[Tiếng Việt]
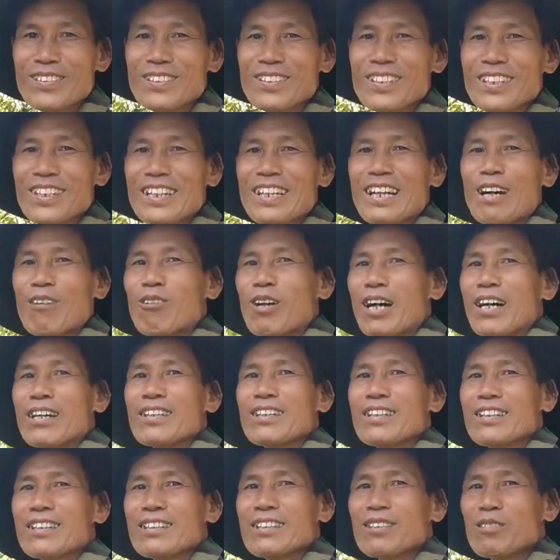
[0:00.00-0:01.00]
Thì cái nào lời
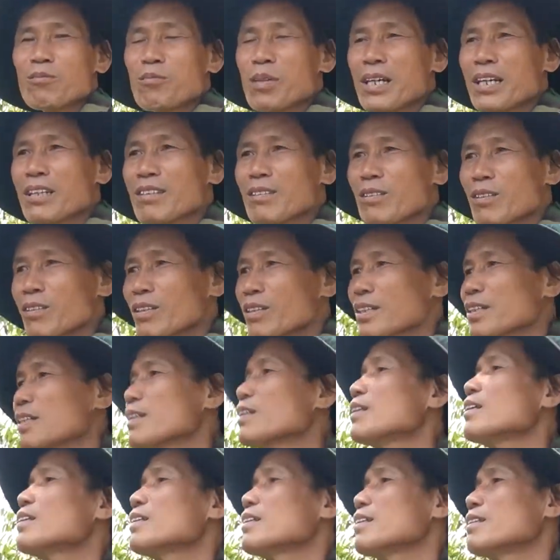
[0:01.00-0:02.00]
hơn thì không biết. Rồi
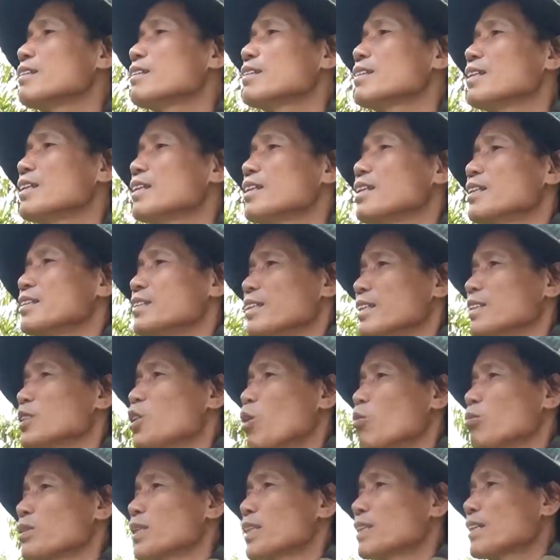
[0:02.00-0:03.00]
cái sử
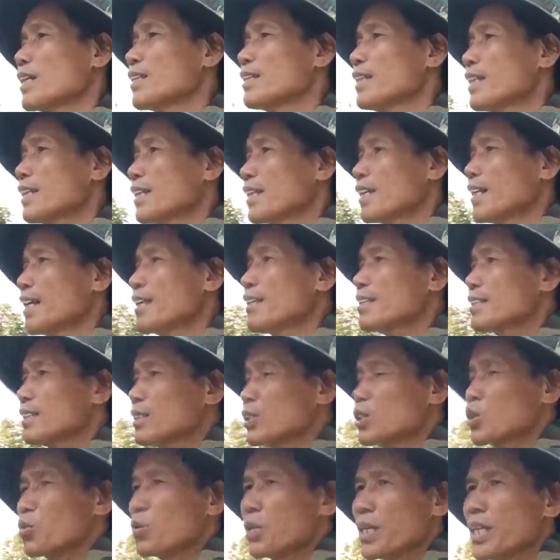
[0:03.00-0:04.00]
dụng thì tất nhiên là cái đấy thì sử
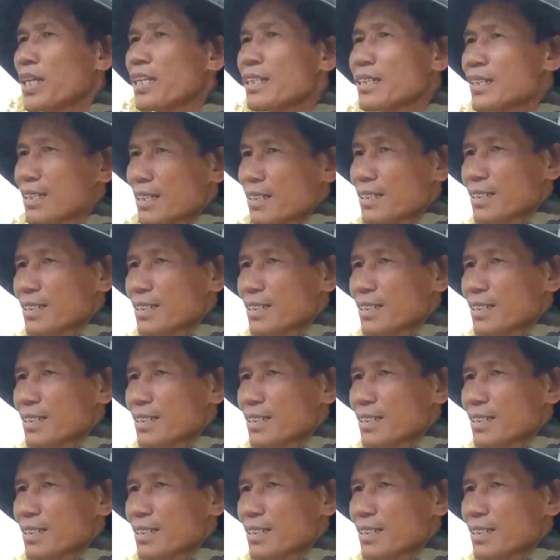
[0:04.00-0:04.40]
dụng ít.